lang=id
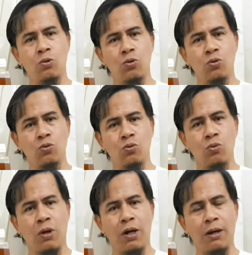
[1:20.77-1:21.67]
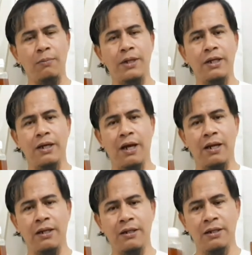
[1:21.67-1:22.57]
kita
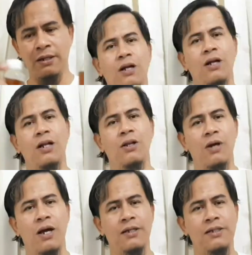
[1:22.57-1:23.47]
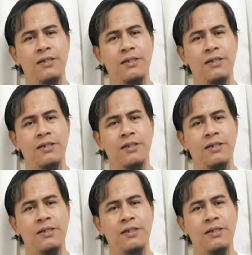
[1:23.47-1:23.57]
kita akan bahas lebih